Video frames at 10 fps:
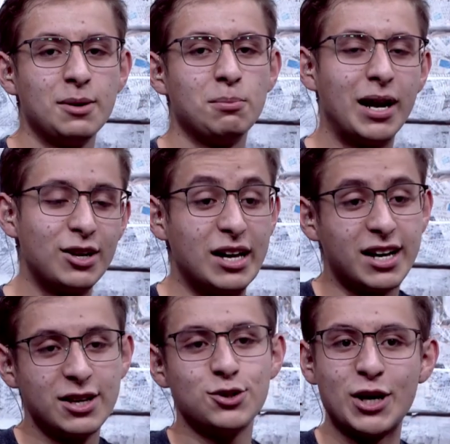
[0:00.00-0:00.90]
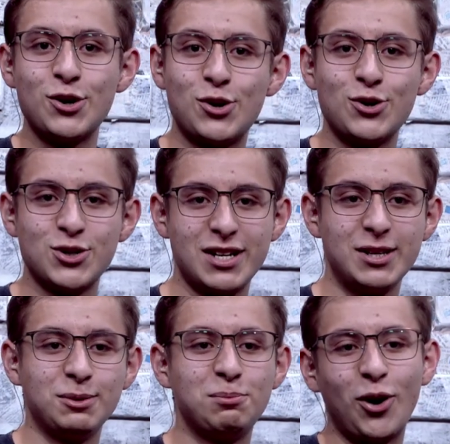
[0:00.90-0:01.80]
Para aquellos que no
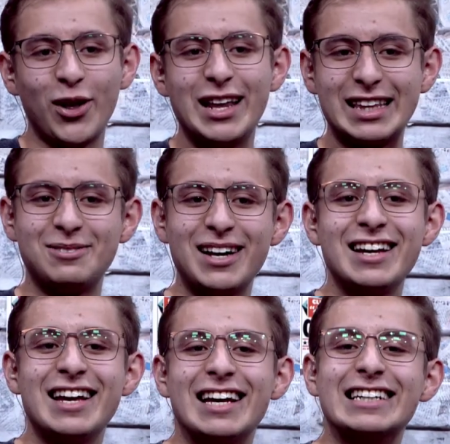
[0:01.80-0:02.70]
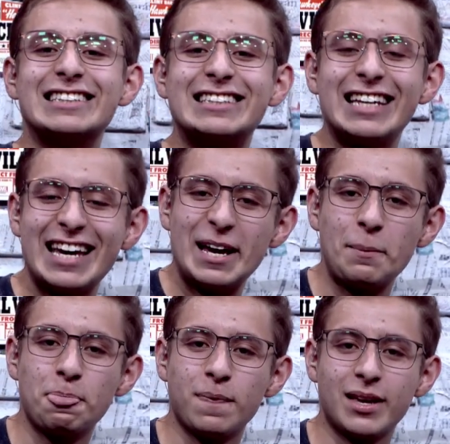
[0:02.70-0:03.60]
conocen un poco del tema,
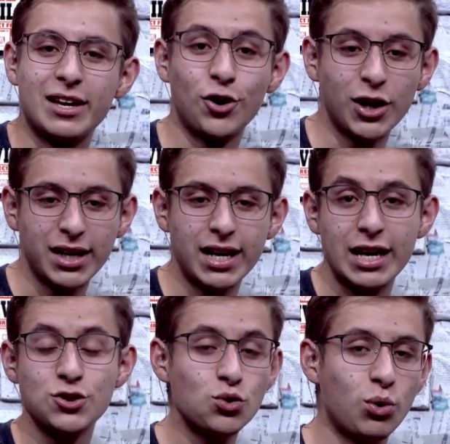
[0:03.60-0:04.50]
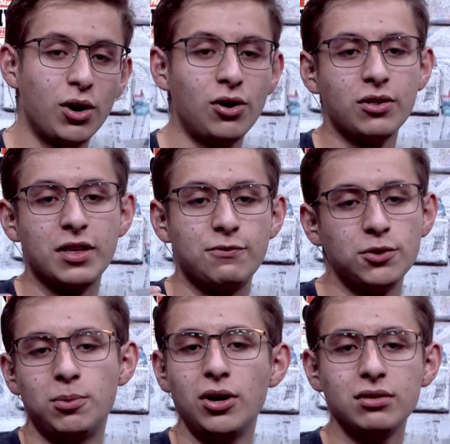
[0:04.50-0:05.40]
este, Rocket League es un juego de
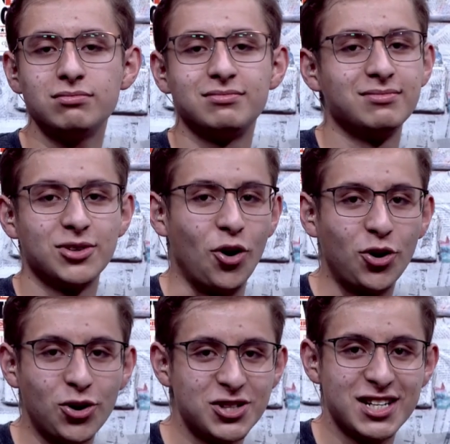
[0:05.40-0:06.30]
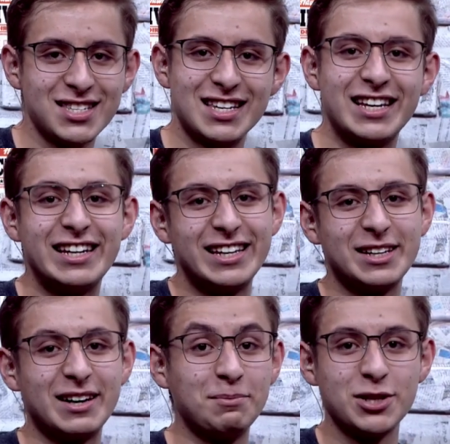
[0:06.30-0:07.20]
fútbol con coches
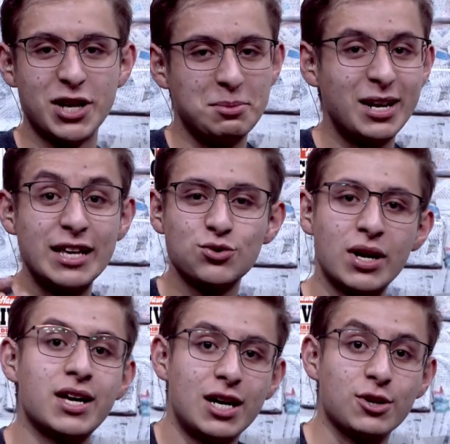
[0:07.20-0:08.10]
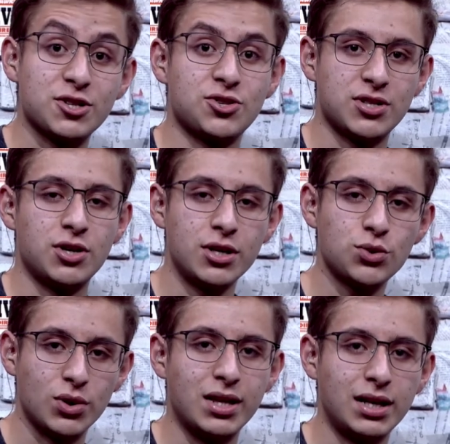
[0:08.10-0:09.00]
y Rampage Gaming es una asociación
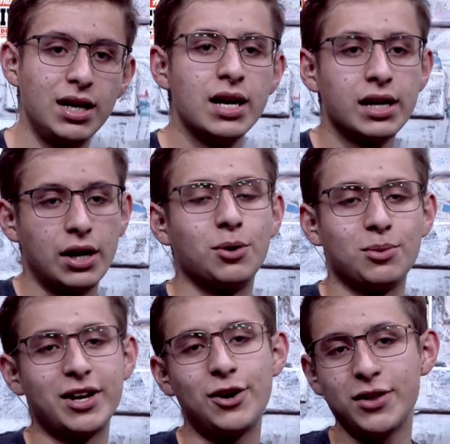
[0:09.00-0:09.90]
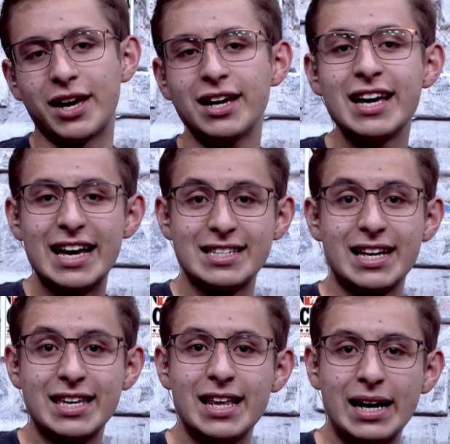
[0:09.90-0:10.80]
estudiantil que, como ya lo dije, es
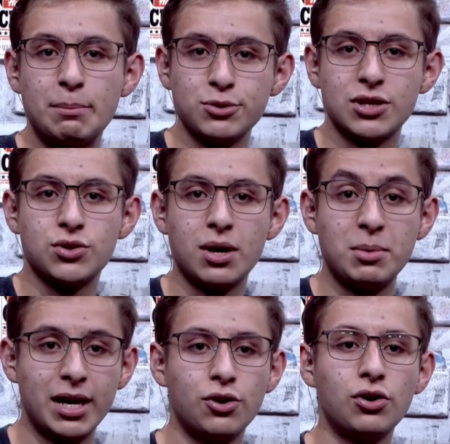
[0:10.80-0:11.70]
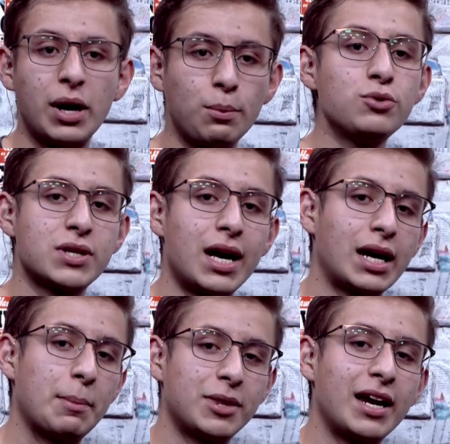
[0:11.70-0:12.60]
aquí del campus de Ciudad de México que
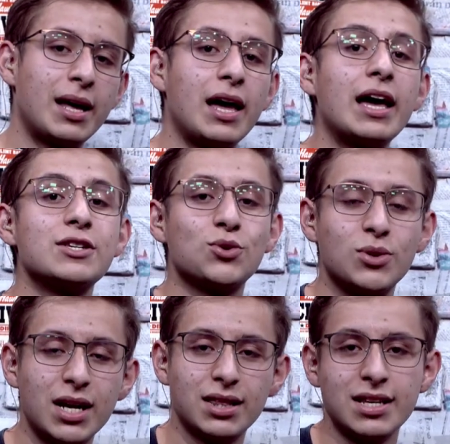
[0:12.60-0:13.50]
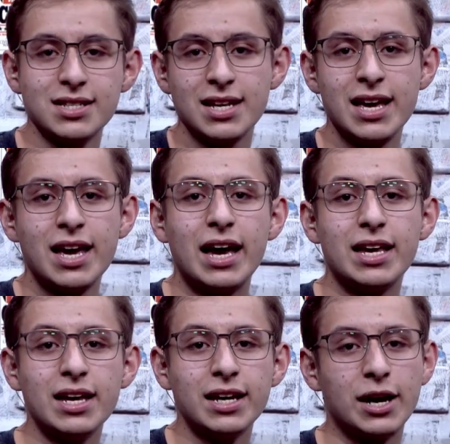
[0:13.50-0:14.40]
busca captar a estudiantes
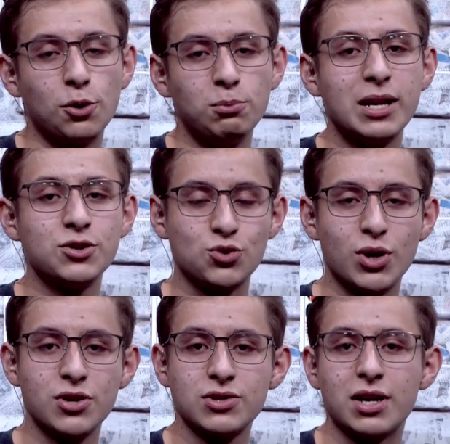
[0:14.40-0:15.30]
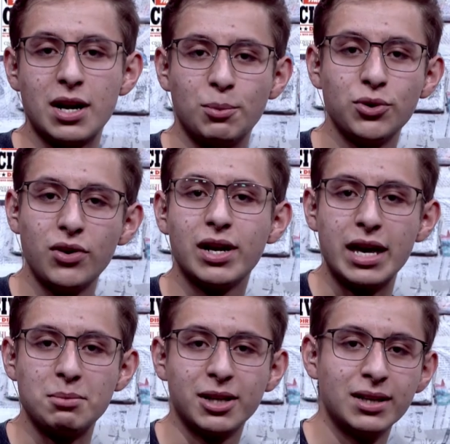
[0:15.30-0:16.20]
y que cumplan sus sueños en el mundo del
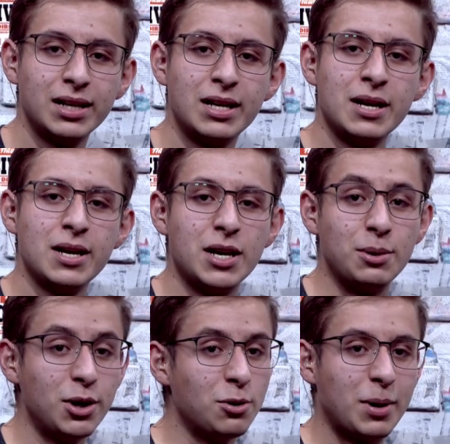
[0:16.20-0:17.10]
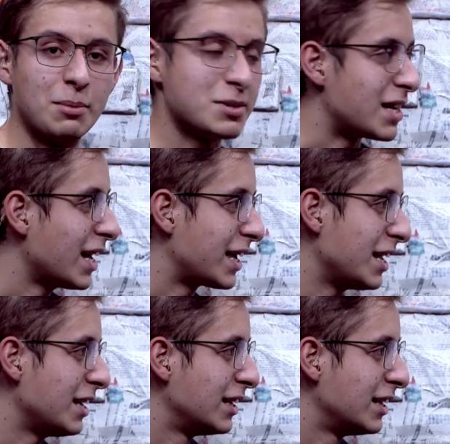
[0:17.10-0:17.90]
gaming. Y bueno, para empezar aquí